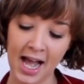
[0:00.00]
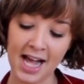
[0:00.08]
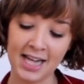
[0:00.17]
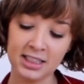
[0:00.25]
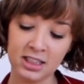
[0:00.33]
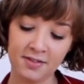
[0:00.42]

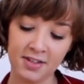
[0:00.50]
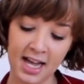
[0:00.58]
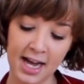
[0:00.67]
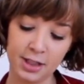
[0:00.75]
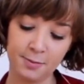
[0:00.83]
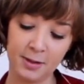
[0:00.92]
Essa
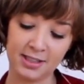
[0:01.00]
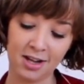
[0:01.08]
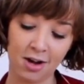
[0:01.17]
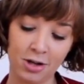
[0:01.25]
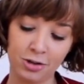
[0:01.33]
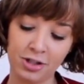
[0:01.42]
atividade,
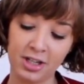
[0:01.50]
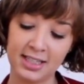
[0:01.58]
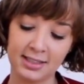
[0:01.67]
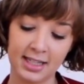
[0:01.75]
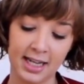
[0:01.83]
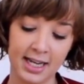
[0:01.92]
pessoal, ajuda
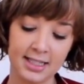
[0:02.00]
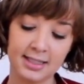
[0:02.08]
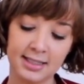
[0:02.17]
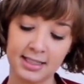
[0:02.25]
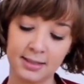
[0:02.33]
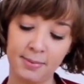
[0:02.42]
nas
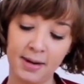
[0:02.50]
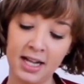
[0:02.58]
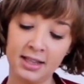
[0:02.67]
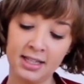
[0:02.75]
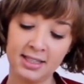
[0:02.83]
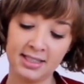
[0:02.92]
crianças
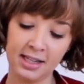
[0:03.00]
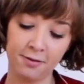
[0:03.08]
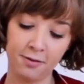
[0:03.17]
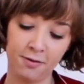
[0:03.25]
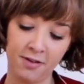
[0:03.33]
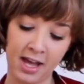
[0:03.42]
para
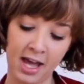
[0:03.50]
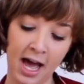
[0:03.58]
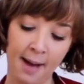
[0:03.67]
desenvolver